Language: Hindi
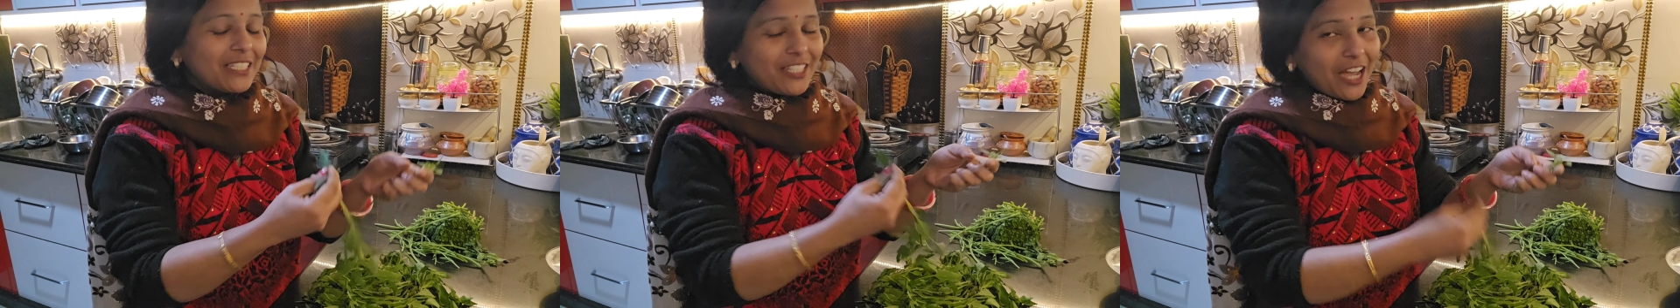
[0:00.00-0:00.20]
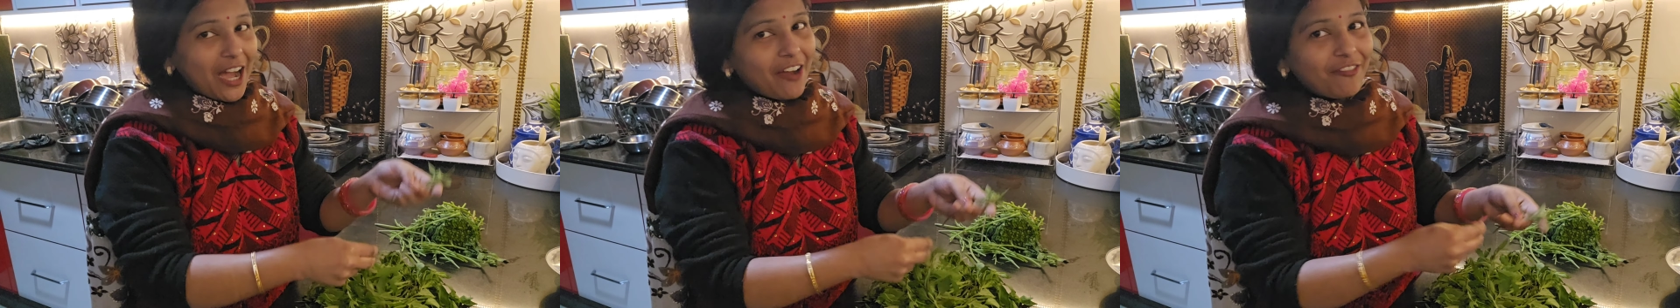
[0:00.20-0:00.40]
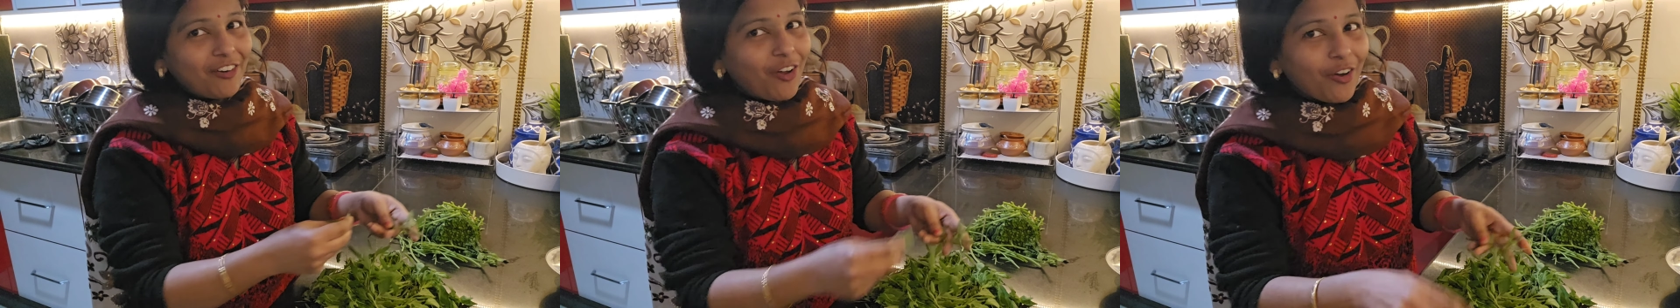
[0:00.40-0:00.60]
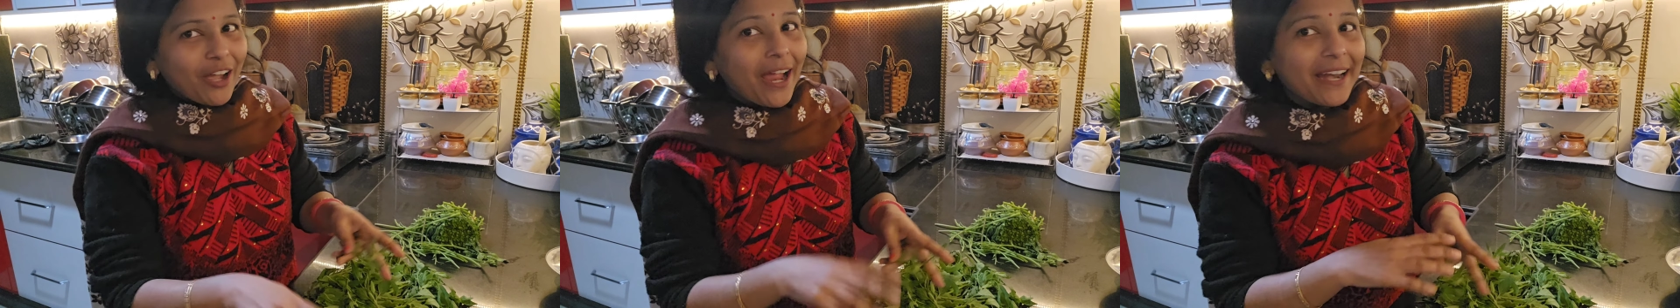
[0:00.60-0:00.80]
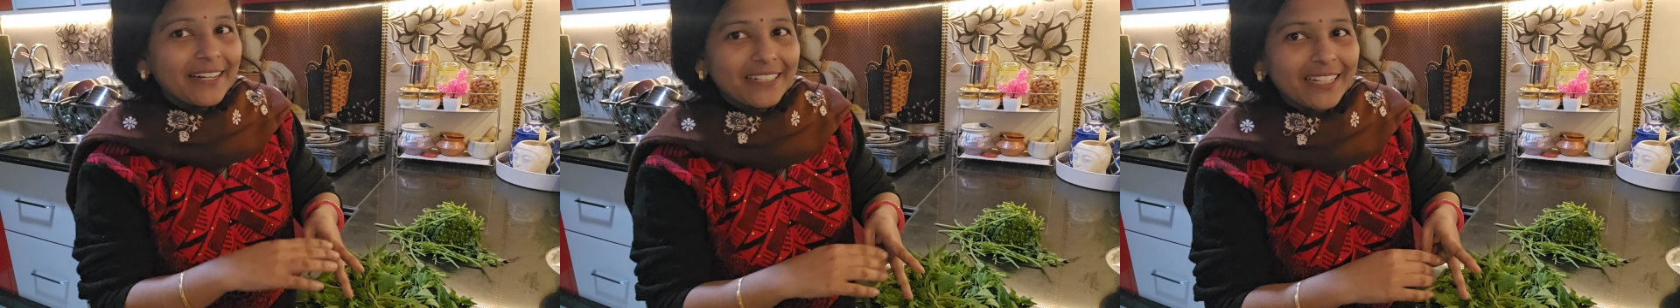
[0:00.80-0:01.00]
जहाँ ब्लॉग
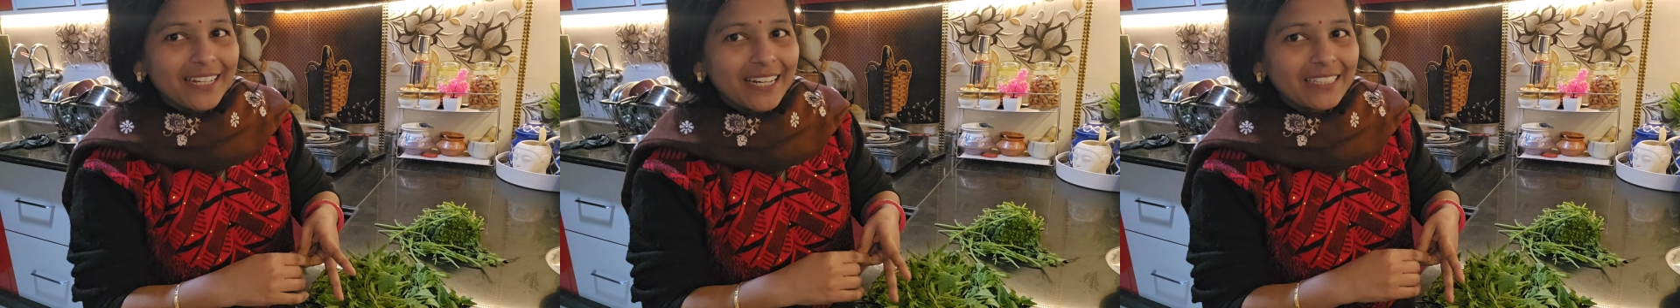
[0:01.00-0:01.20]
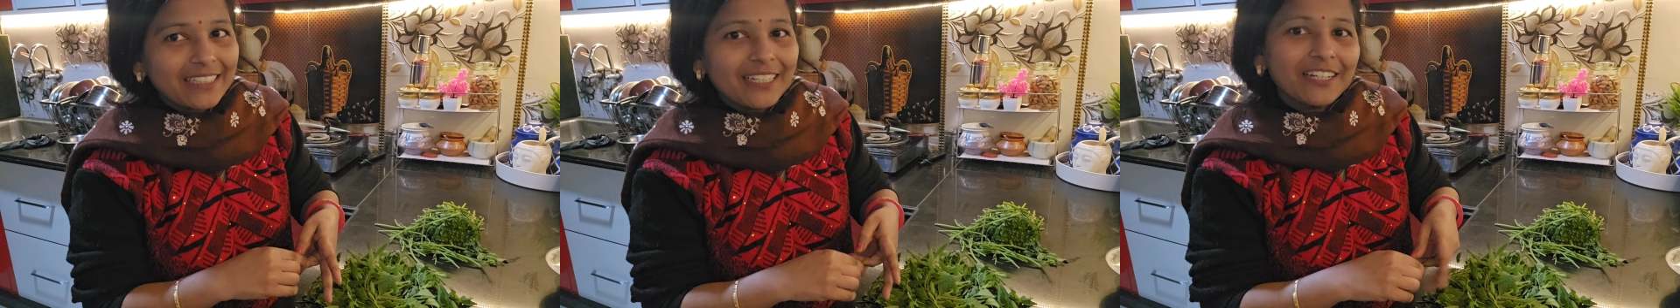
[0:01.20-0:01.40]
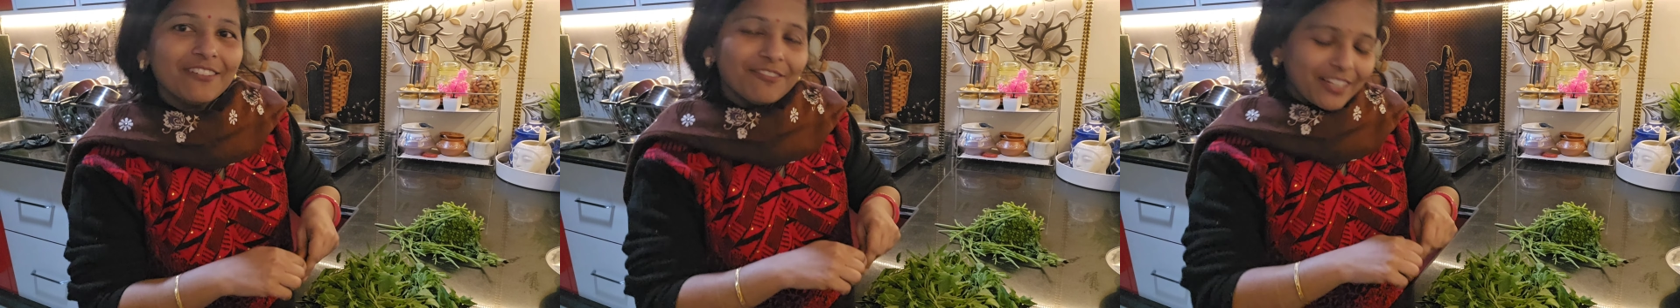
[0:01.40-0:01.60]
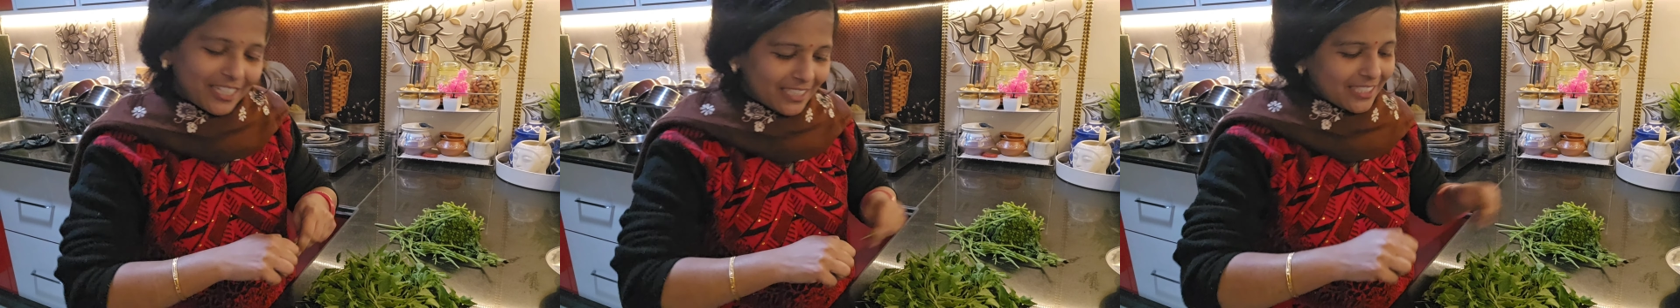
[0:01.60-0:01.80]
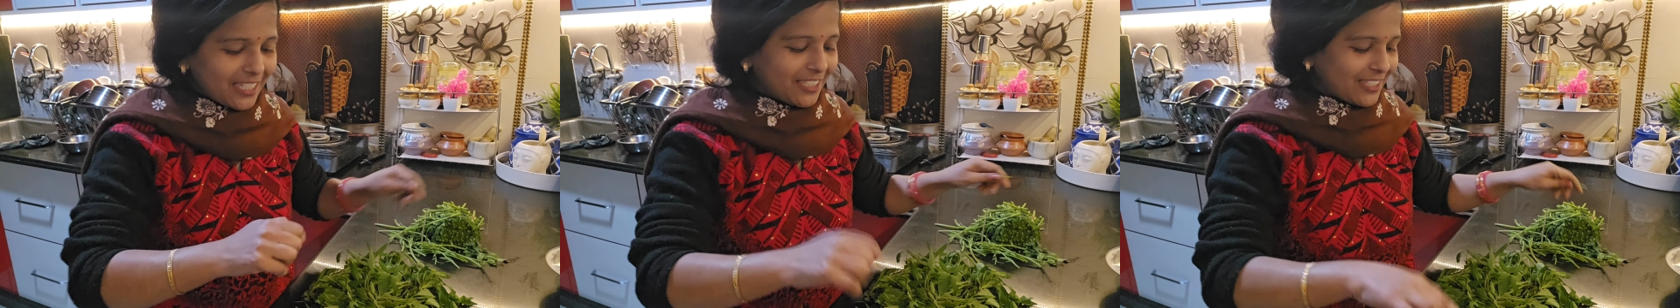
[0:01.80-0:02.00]
एंड करा था ना वहीं
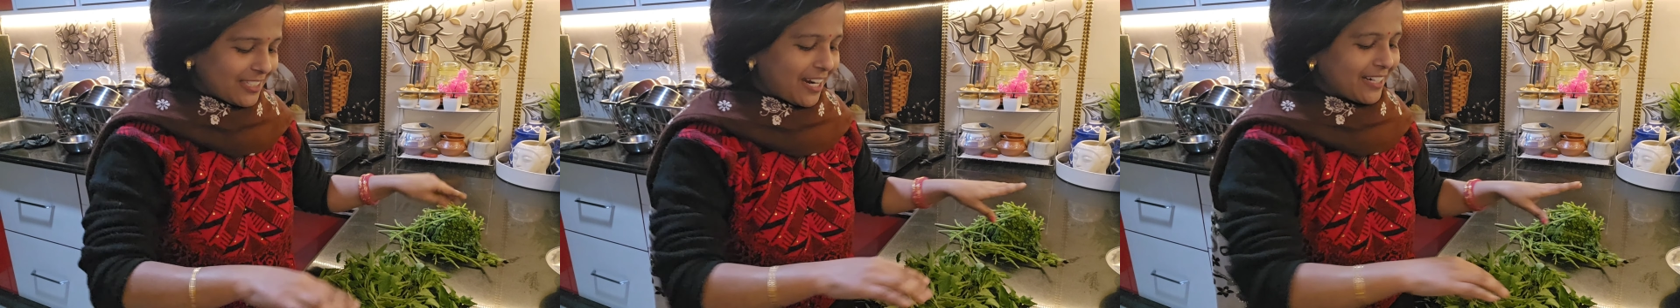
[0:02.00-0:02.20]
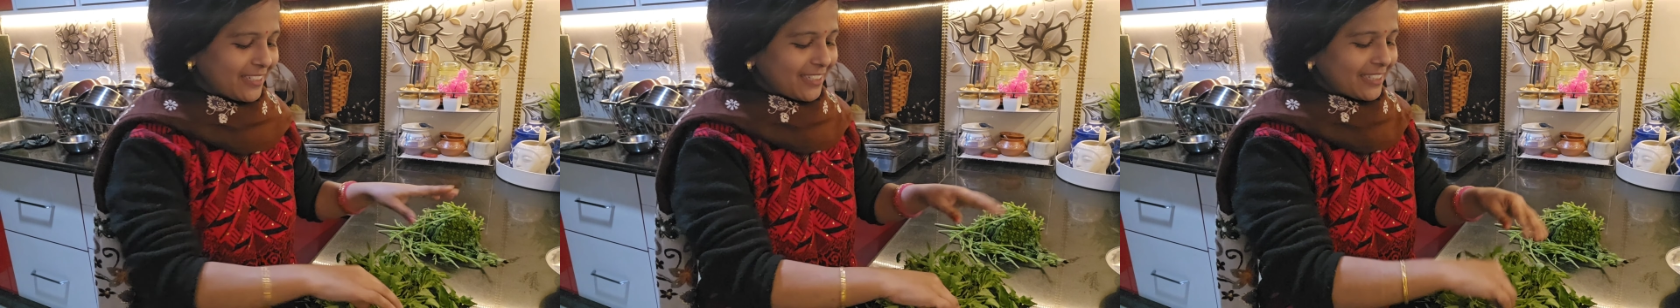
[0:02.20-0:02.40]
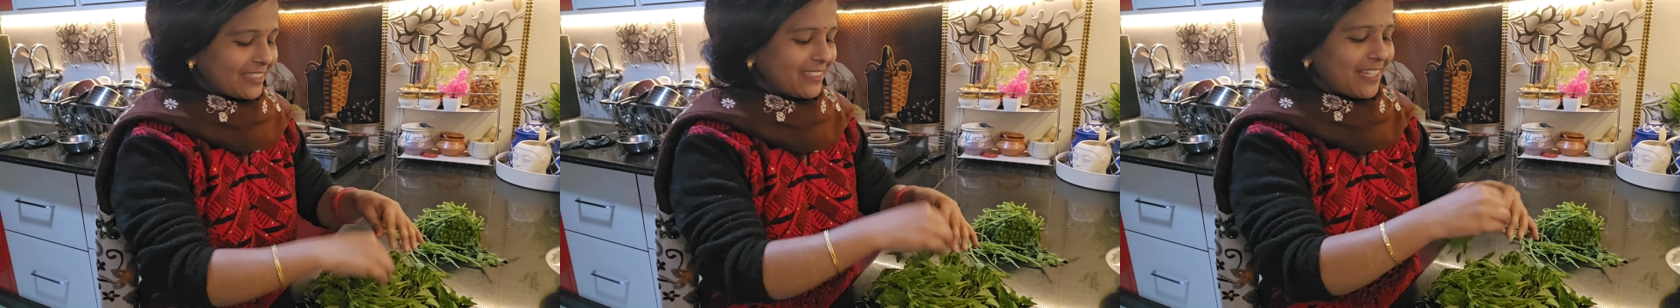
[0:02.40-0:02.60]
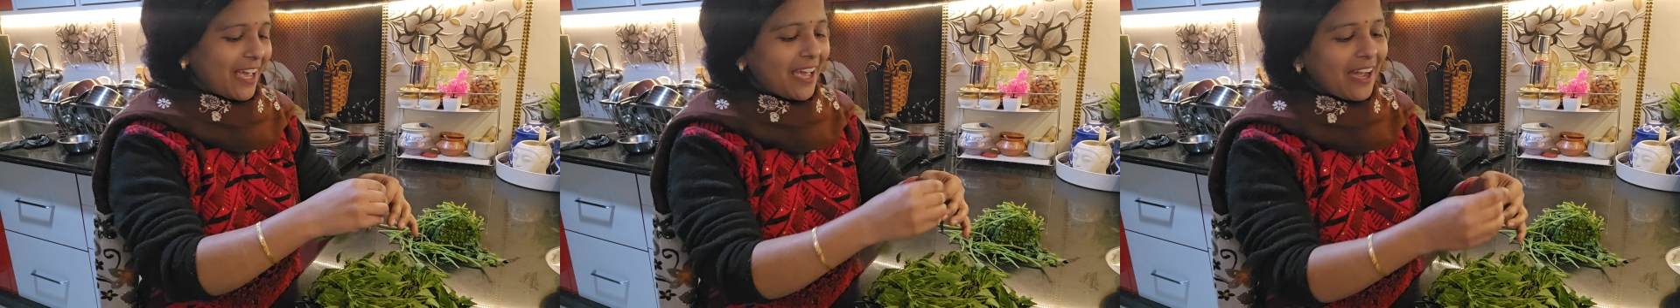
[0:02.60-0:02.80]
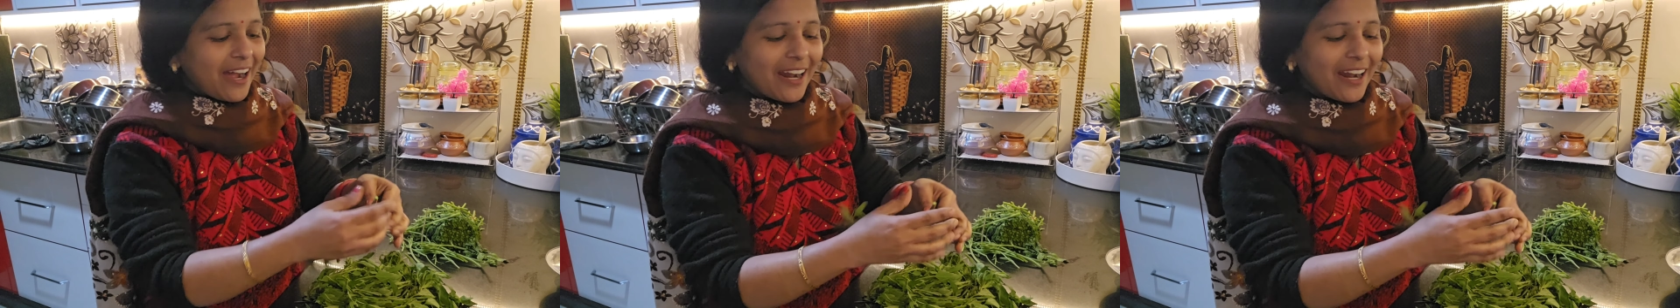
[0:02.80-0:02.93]
से ही स्टार्ट कर दिया है